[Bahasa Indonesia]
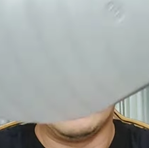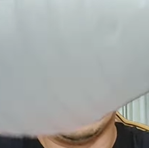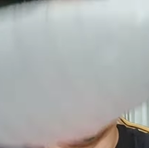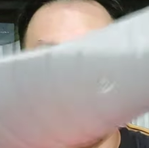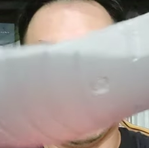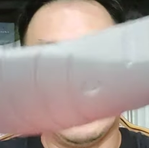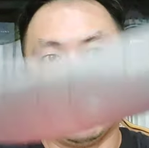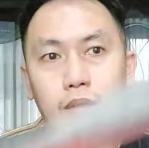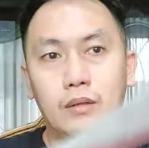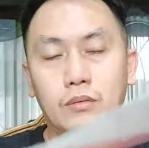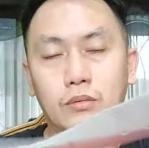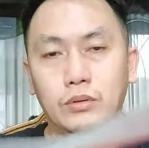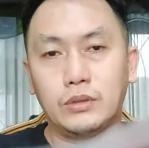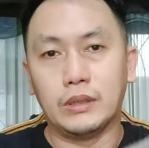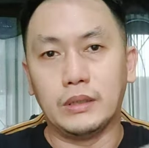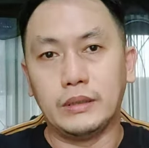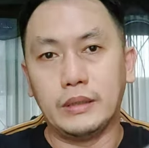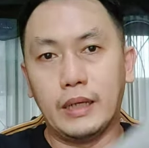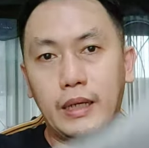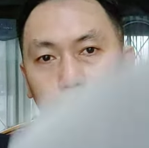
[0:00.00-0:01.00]
Ya,
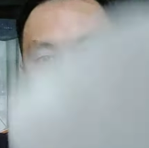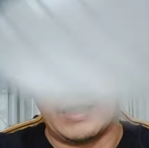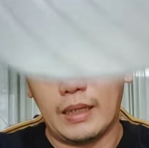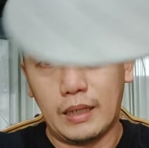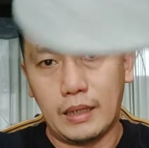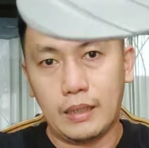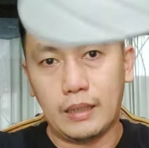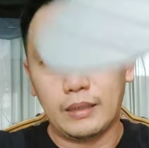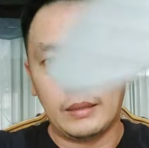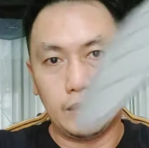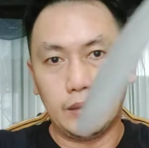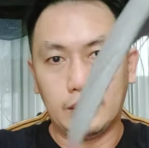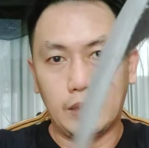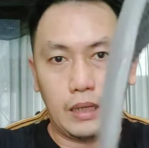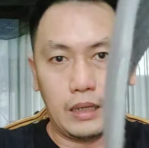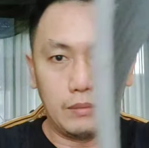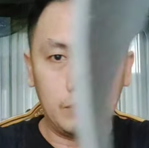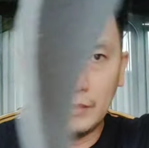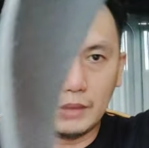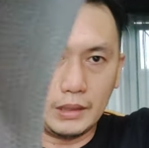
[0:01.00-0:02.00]
cushionnya ya di
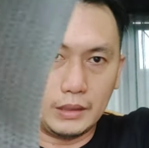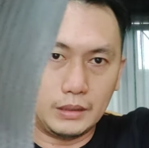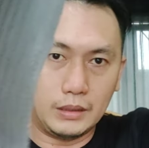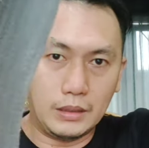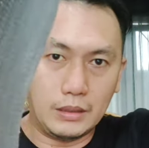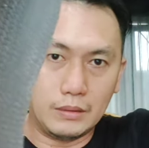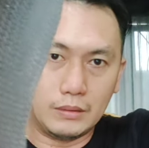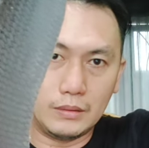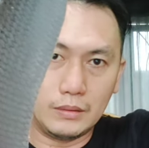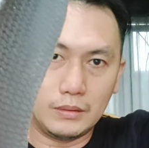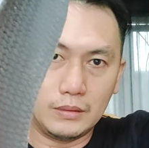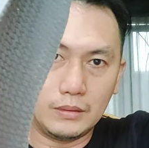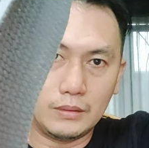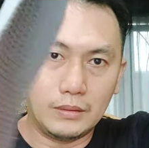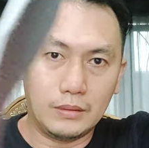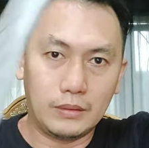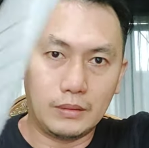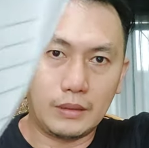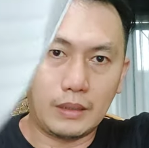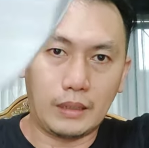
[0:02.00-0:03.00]
dalamnya ini loh
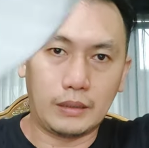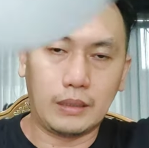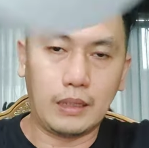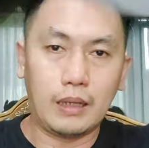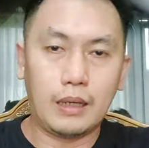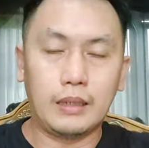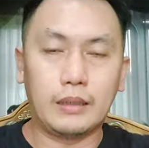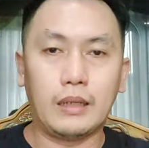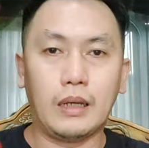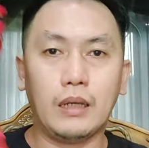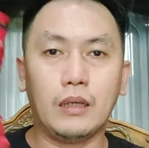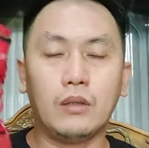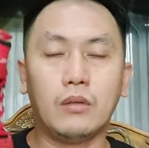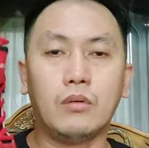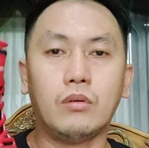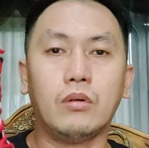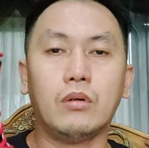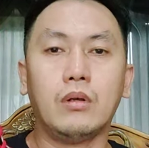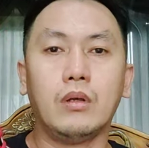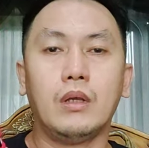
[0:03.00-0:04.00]
kadang-kadang
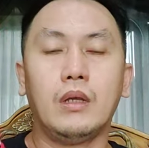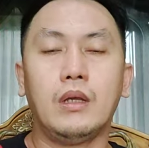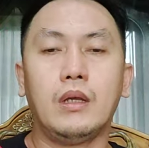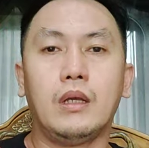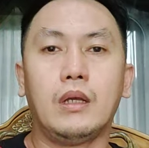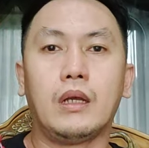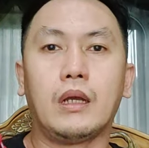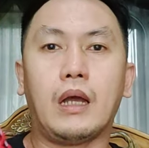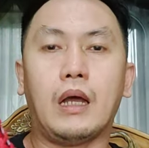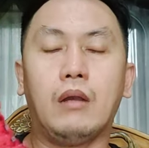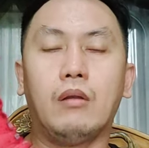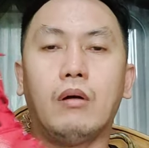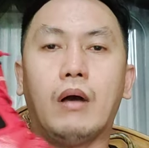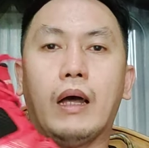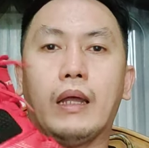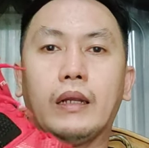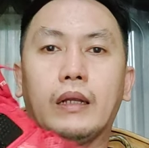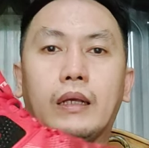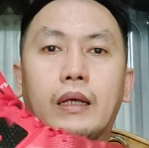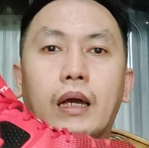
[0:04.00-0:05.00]
itu kalau
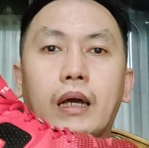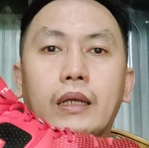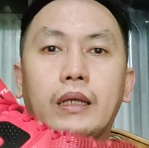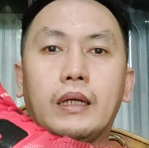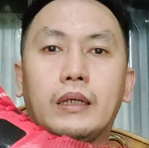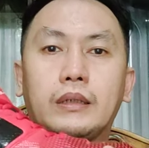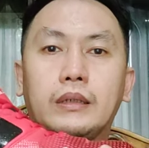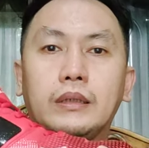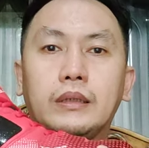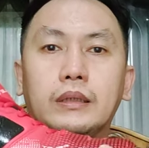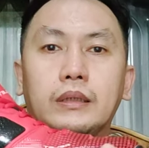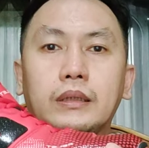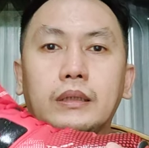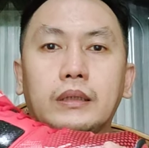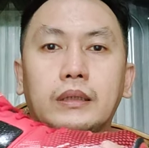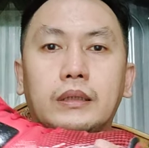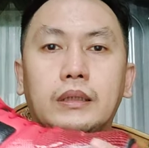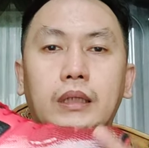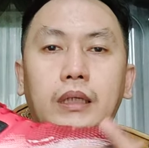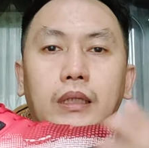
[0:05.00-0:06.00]
harga yang
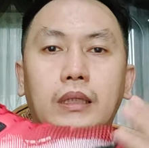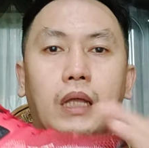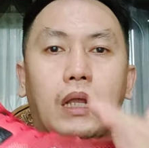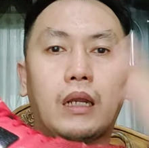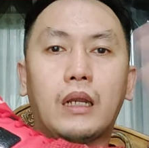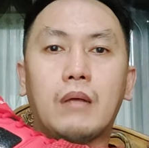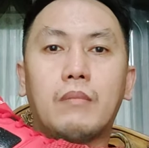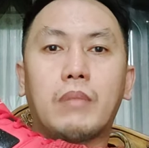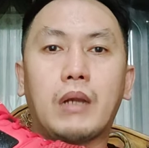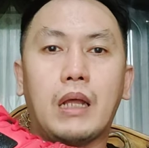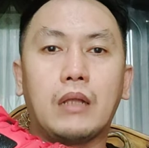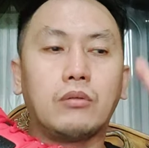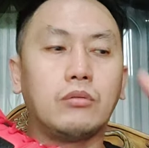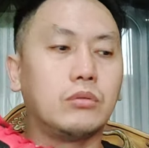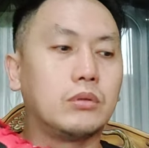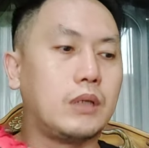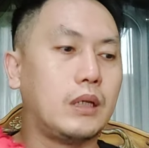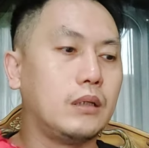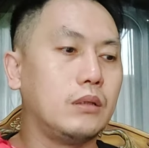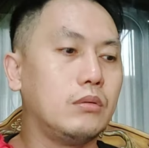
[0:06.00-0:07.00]
di sekitar
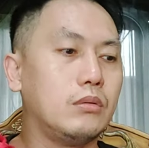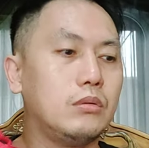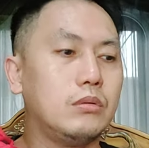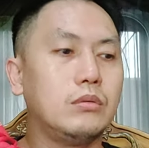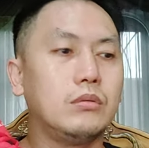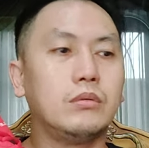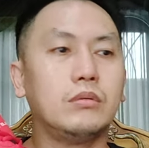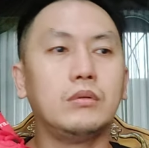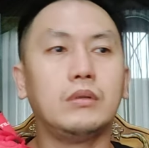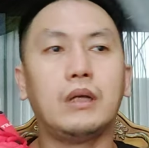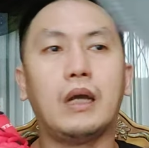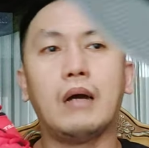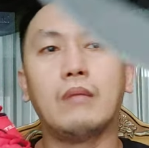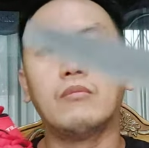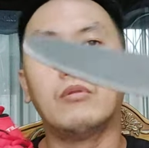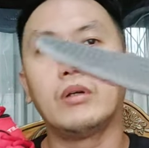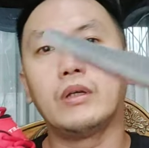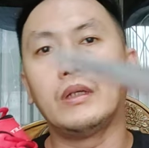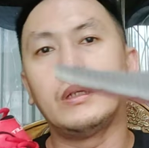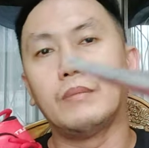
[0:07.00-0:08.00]
600-an tuh nggak
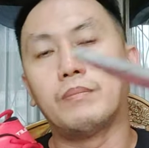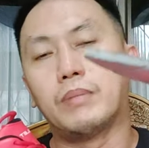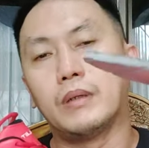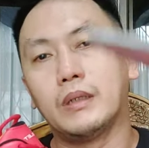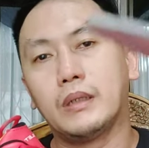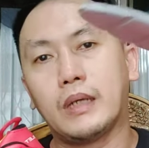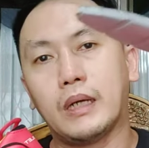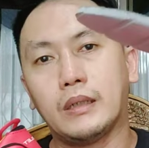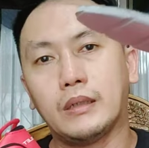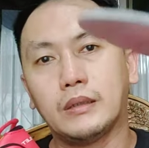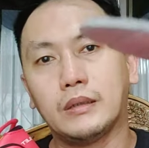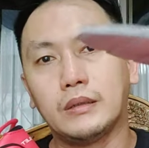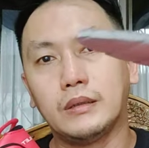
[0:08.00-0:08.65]
mungkin diberikan